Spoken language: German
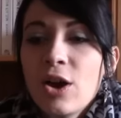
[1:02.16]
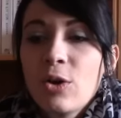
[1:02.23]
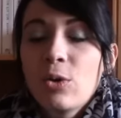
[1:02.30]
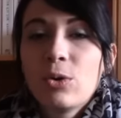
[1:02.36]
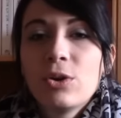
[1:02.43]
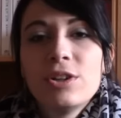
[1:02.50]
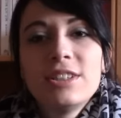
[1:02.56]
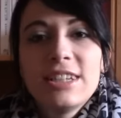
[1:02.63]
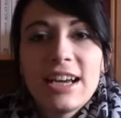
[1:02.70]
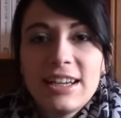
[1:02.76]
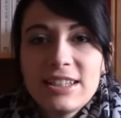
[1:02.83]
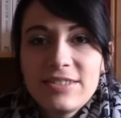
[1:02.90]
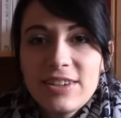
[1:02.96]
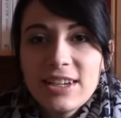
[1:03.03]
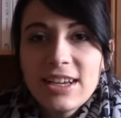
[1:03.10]
Und ja,
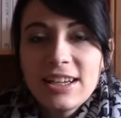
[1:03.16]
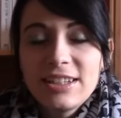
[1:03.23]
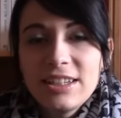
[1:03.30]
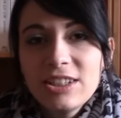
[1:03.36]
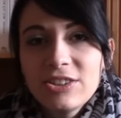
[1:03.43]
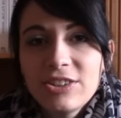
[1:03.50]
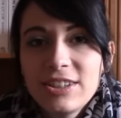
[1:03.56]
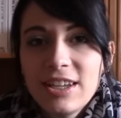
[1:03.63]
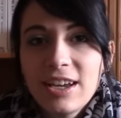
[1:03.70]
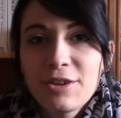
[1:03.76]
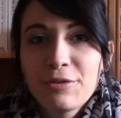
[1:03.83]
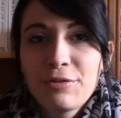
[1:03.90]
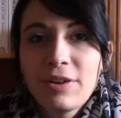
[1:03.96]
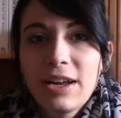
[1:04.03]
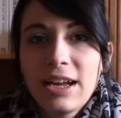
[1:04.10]
deswegen hatte ich euch ja
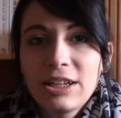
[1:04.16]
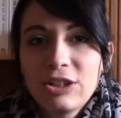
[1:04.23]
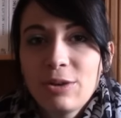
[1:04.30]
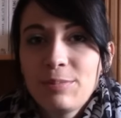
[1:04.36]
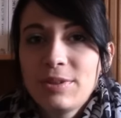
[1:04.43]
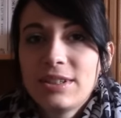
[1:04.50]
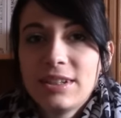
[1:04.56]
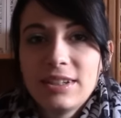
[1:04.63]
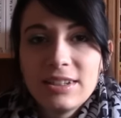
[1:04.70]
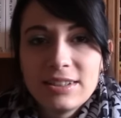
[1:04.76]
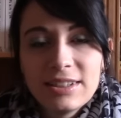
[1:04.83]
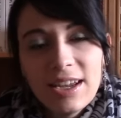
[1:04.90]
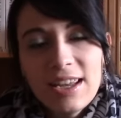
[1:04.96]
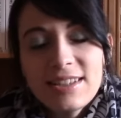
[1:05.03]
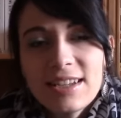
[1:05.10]
gefragt, ob ihr denn
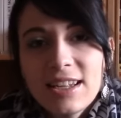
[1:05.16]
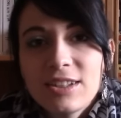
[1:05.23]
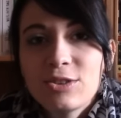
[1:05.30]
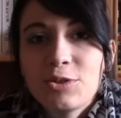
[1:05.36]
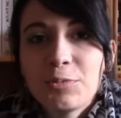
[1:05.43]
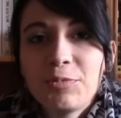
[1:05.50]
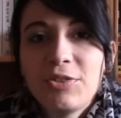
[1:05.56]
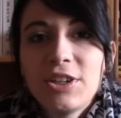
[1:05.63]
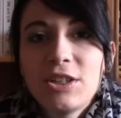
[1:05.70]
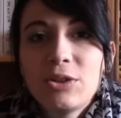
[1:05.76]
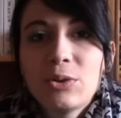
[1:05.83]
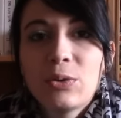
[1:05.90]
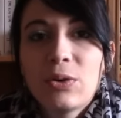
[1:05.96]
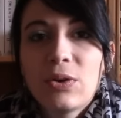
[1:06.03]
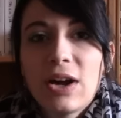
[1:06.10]
Interesse an so einem
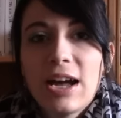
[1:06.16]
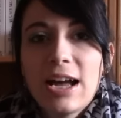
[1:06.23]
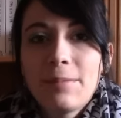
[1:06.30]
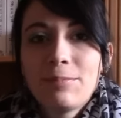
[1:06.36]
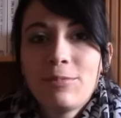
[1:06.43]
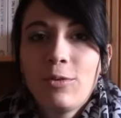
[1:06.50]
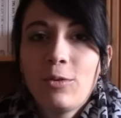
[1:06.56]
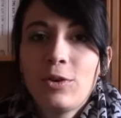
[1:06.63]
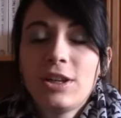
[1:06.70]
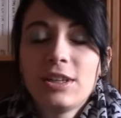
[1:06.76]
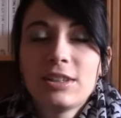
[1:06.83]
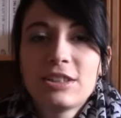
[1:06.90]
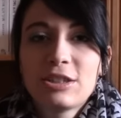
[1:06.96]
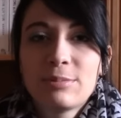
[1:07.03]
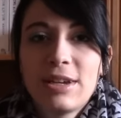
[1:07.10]
Video habt, wo
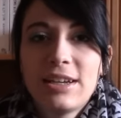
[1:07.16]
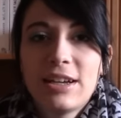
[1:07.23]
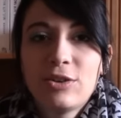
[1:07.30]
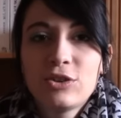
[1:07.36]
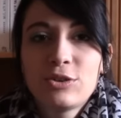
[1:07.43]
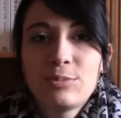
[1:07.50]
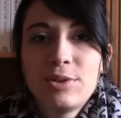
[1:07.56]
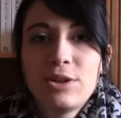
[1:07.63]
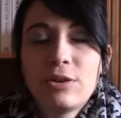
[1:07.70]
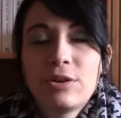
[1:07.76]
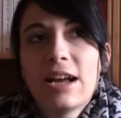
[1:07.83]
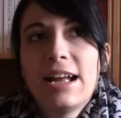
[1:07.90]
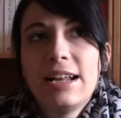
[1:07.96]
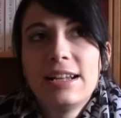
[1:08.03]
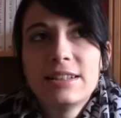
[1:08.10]
ich zu meiner
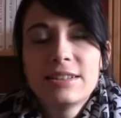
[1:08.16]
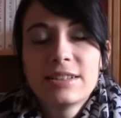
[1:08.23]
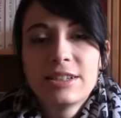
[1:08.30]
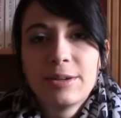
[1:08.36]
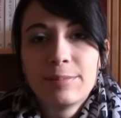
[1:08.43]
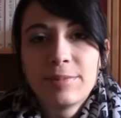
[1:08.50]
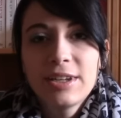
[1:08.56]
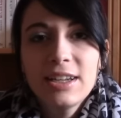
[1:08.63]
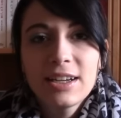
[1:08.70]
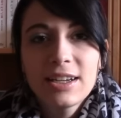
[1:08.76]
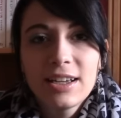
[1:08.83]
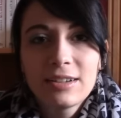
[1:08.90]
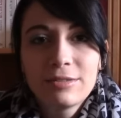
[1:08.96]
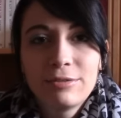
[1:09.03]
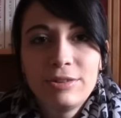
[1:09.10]
Ausbildung als ähm,
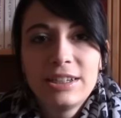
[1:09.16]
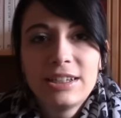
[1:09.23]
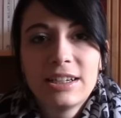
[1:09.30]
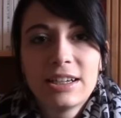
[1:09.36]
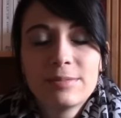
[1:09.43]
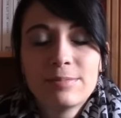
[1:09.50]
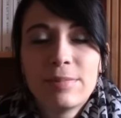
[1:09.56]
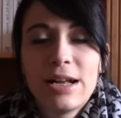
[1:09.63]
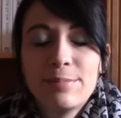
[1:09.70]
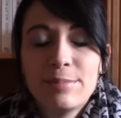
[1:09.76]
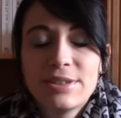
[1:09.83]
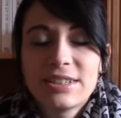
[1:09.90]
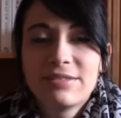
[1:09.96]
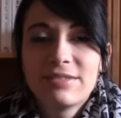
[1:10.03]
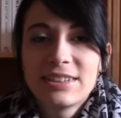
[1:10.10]
Kinderkrankenpflegerin mal ein
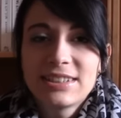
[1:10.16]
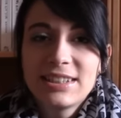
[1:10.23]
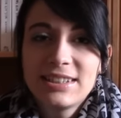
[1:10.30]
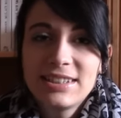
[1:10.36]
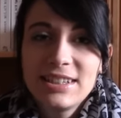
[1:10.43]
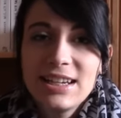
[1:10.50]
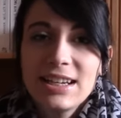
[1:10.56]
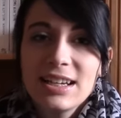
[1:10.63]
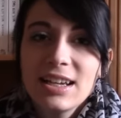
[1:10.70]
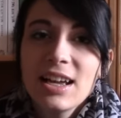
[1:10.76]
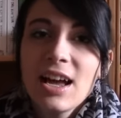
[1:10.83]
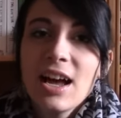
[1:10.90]
bisschen was erzähle.